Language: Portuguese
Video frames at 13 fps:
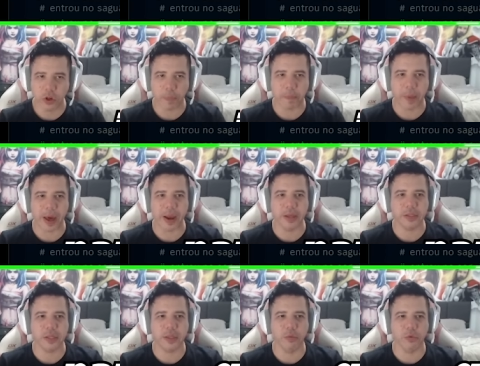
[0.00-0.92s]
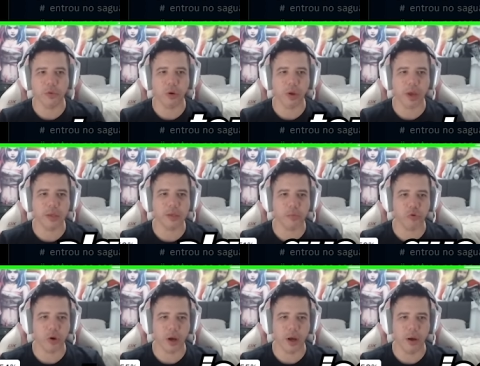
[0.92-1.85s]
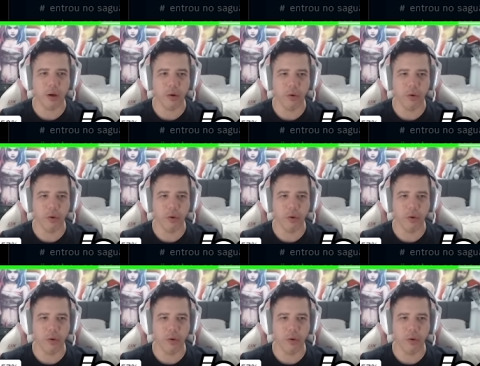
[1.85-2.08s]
Já parece que temos alguém que sabe jogar.